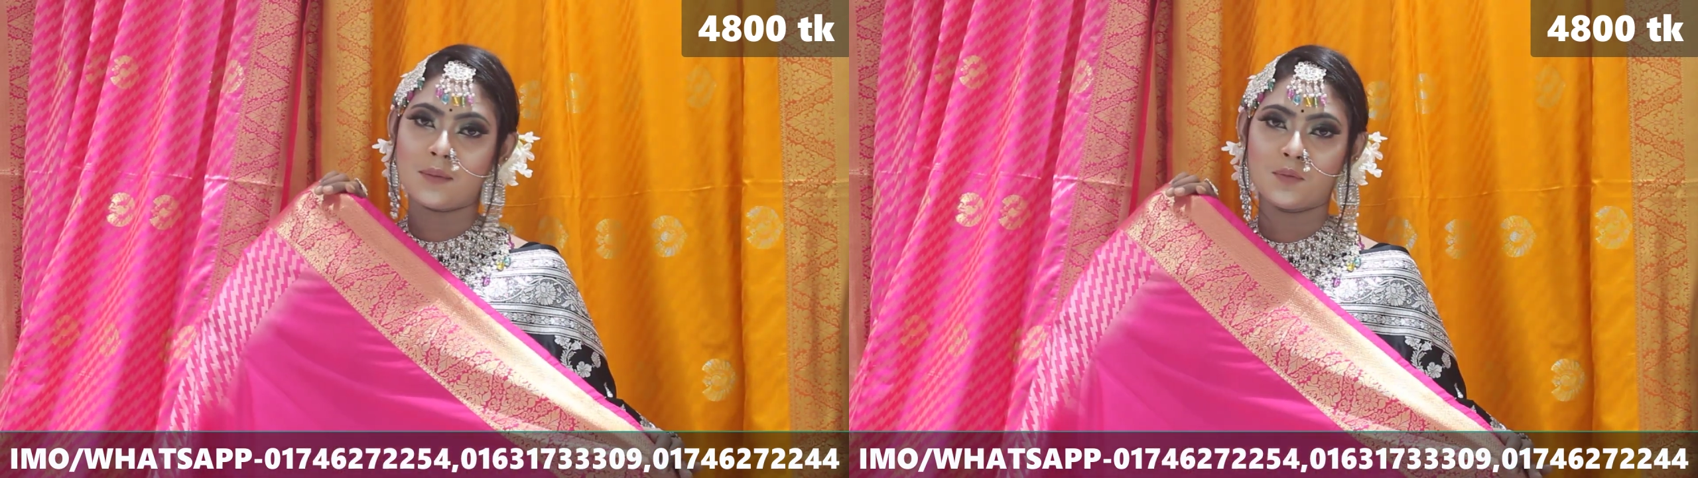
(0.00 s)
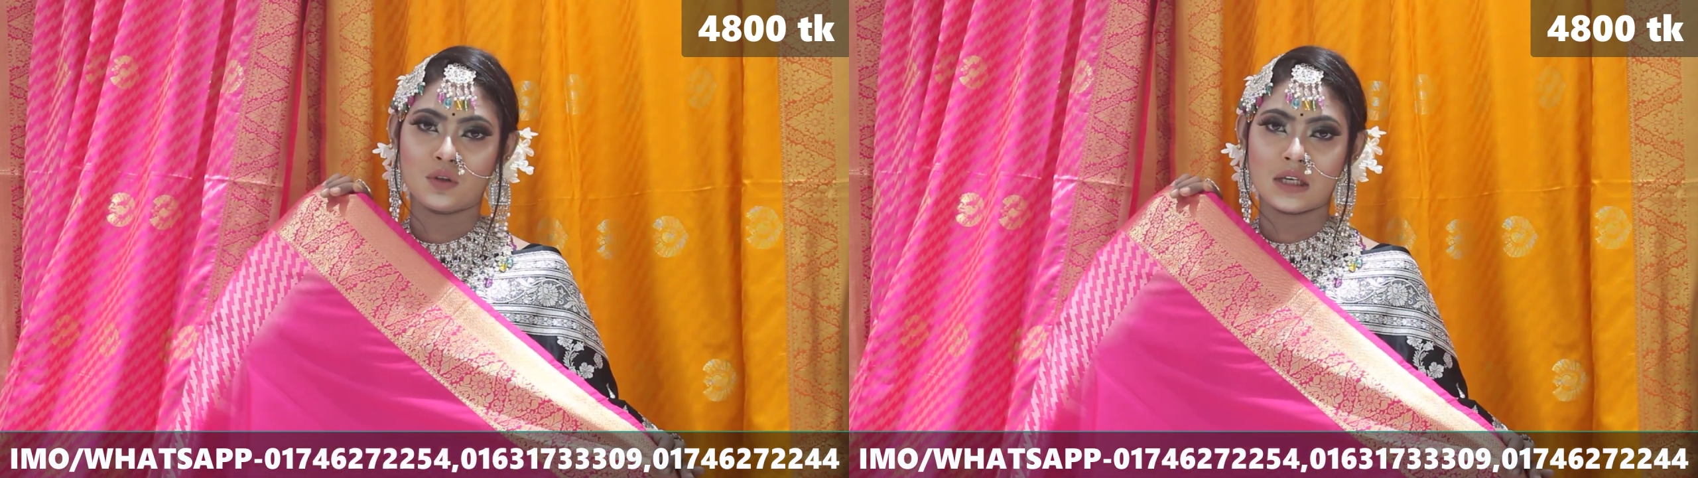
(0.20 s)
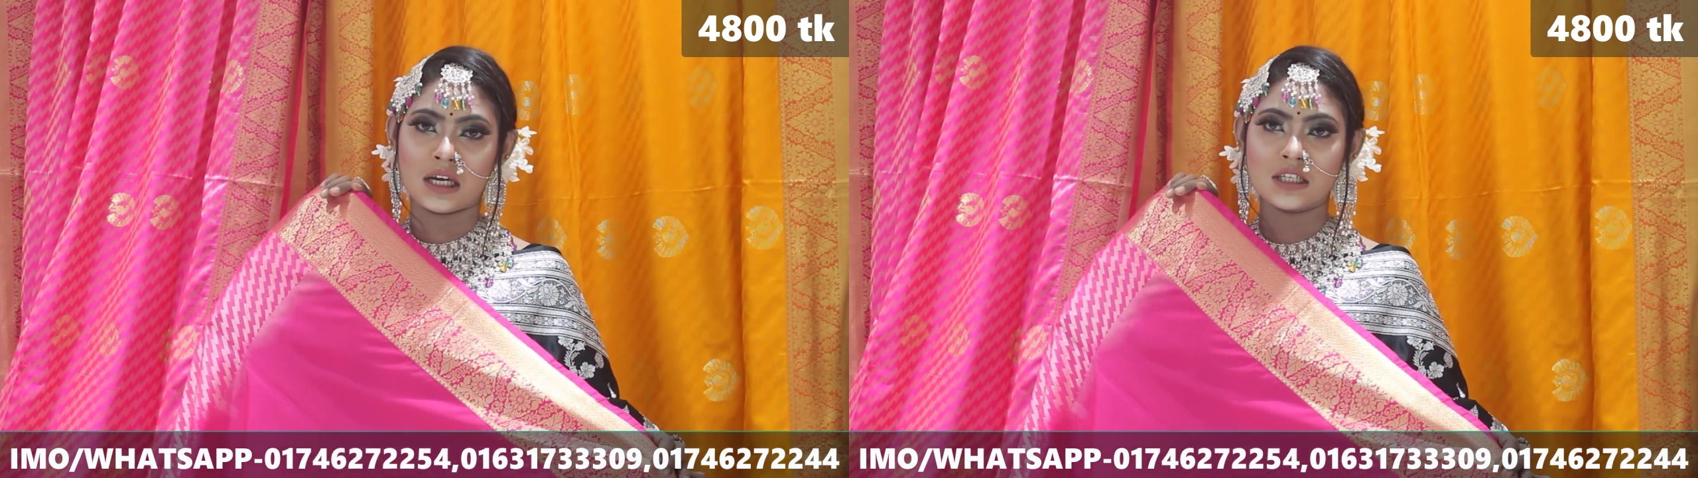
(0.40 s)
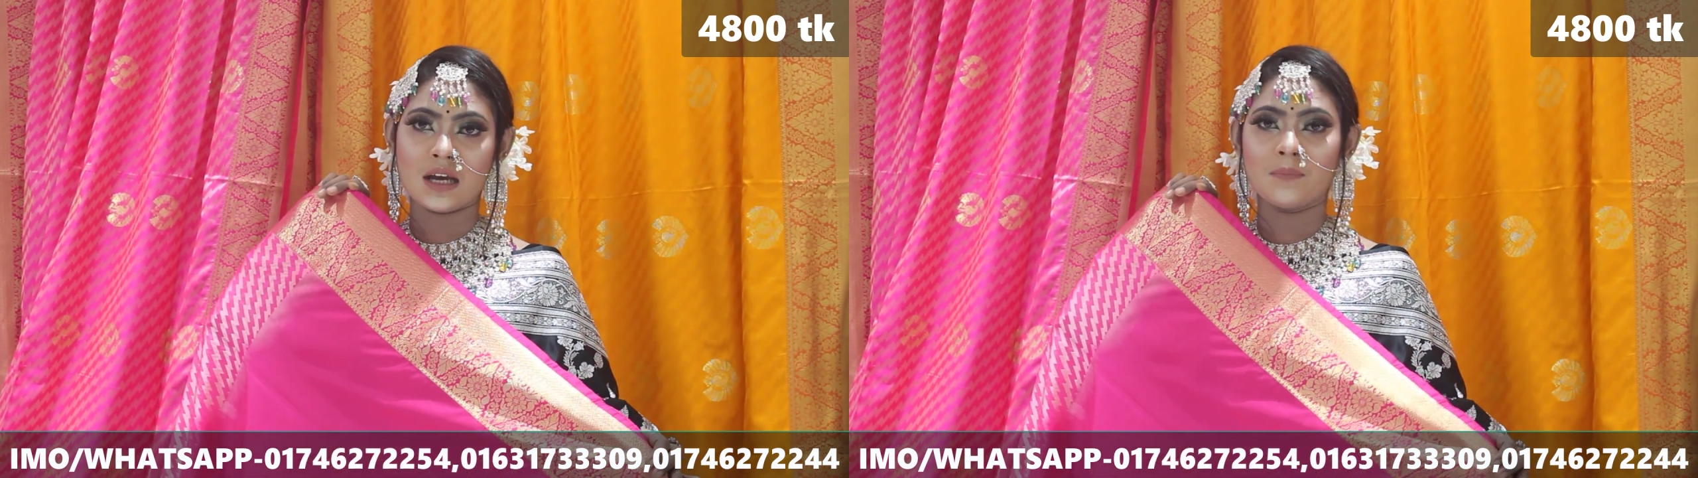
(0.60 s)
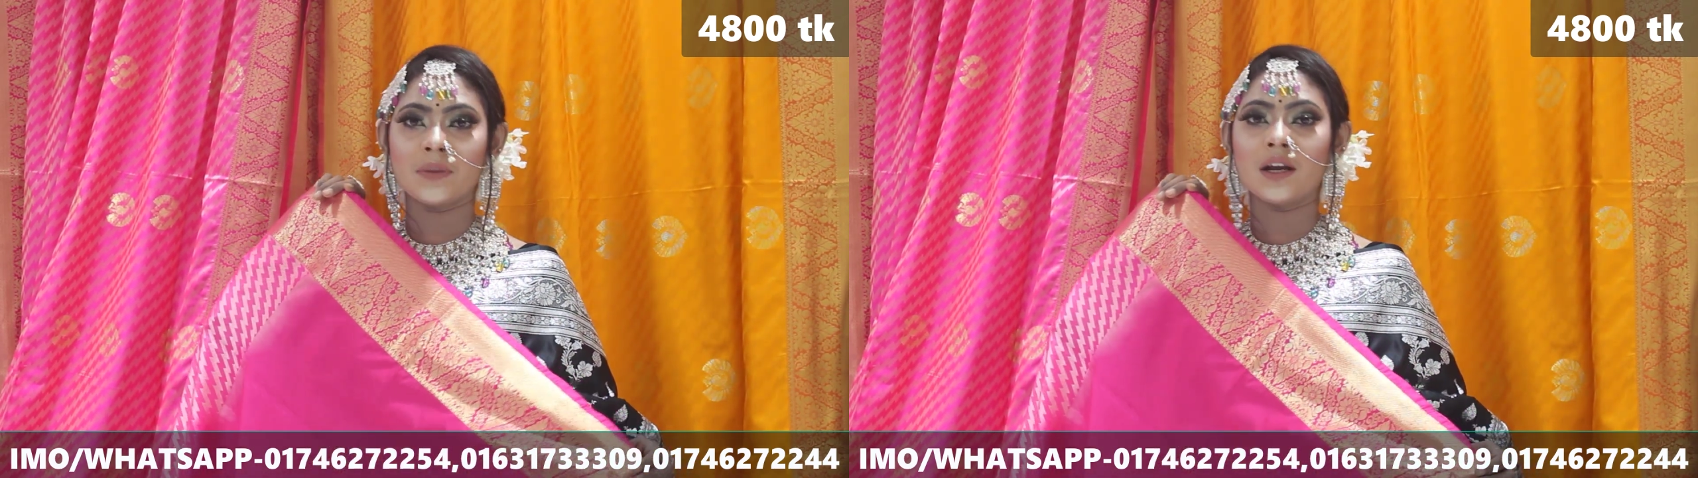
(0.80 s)
কাপড় দেওয়া আছে
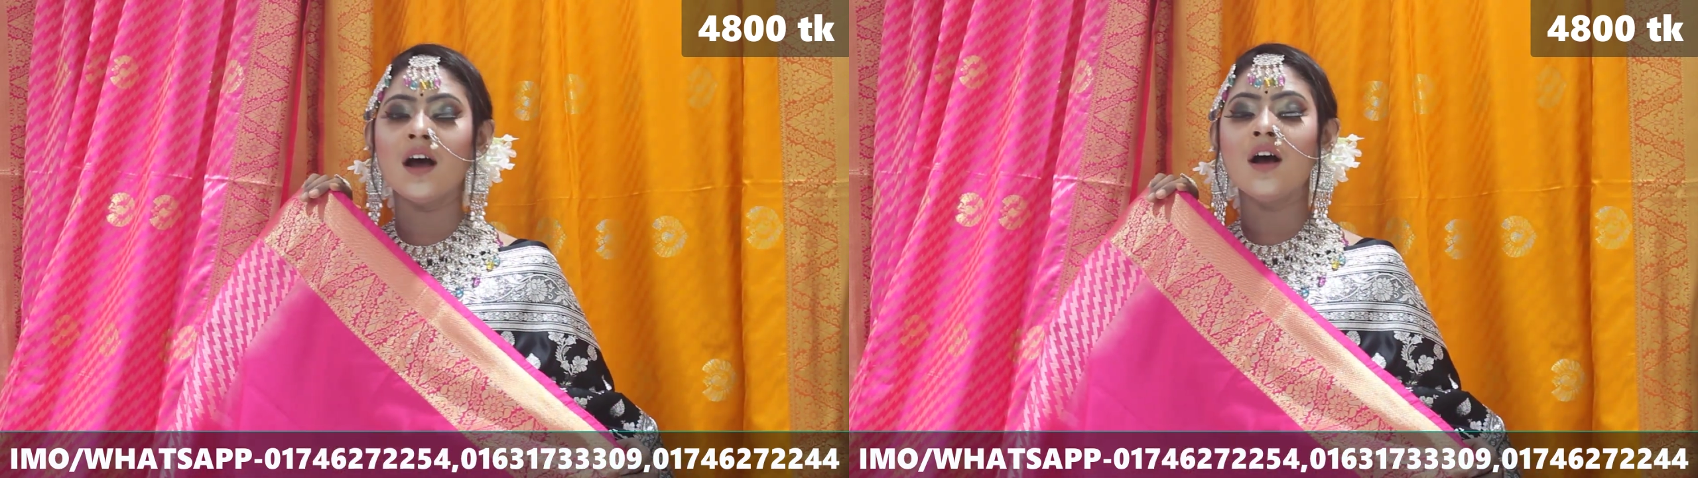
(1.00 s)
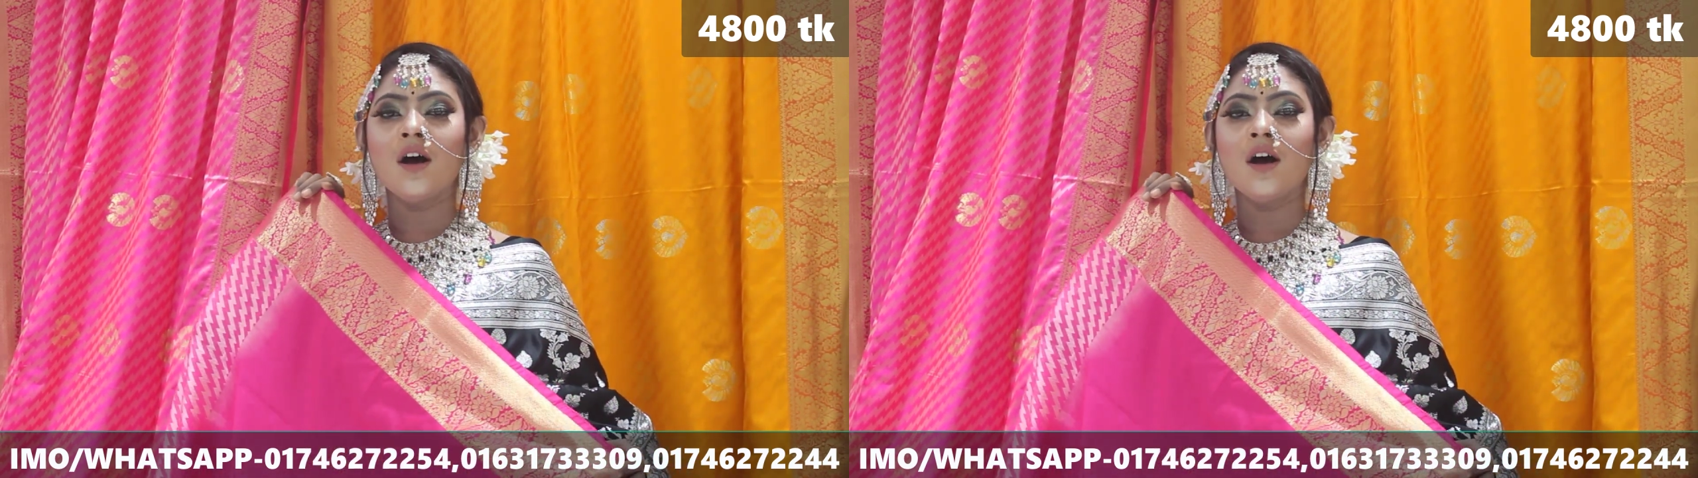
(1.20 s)
আপনারা